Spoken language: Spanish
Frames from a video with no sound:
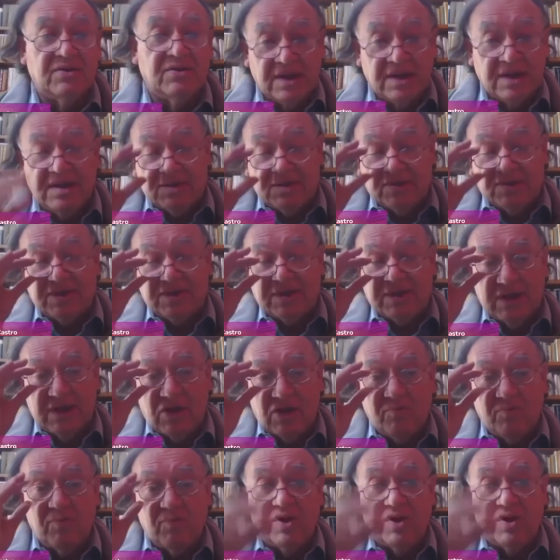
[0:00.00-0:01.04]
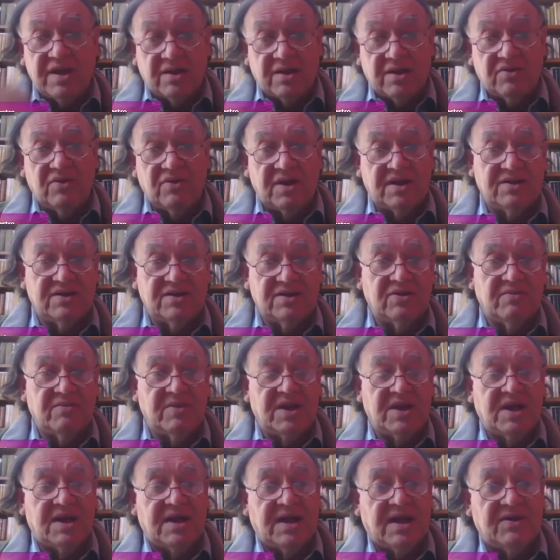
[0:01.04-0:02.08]
los estados modernos
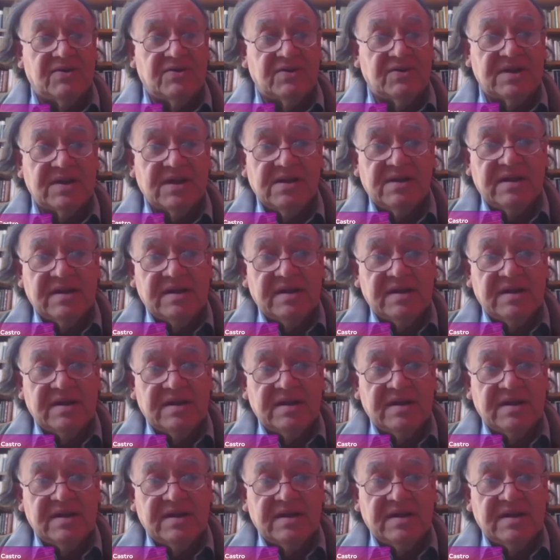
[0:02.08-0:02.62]
latinoamericanos